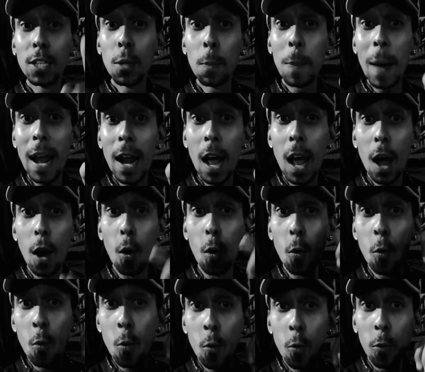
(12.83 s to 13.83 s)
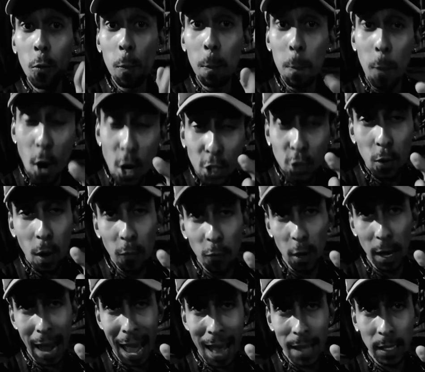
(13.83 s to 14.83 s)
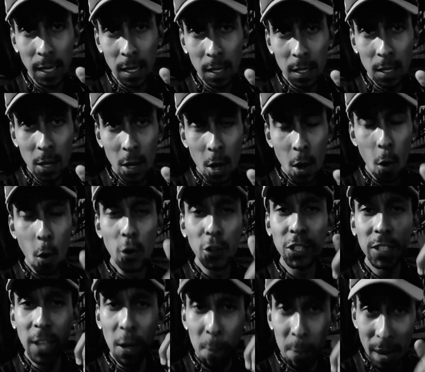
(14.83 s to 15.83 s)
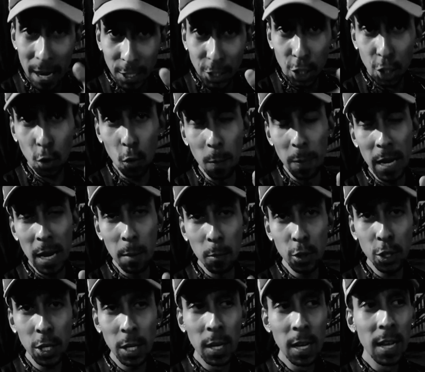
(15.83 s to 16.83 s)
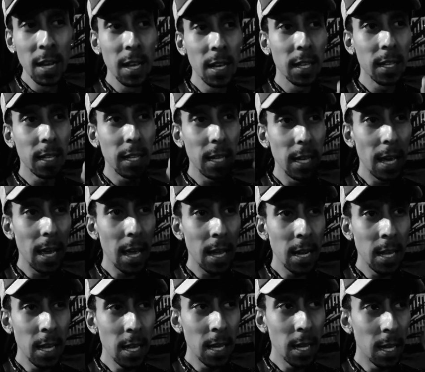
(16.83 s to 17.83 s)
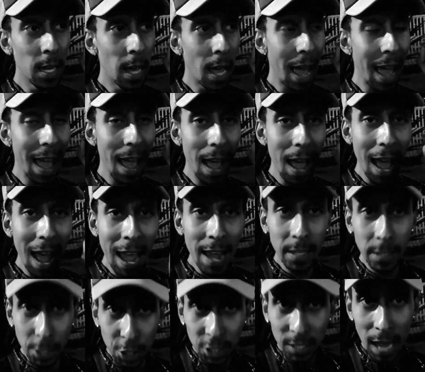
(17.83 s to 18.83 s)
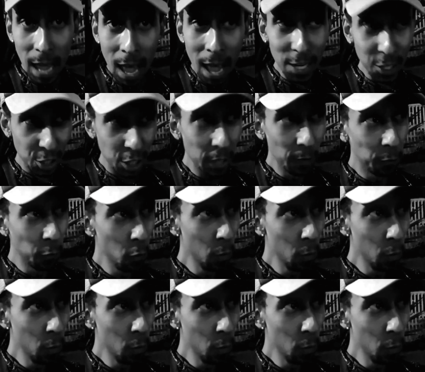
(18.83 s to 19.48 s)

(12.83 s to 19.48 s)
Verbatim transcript: indo para o posto Alvorada, onde também descobrimos que ele ainda está ativo.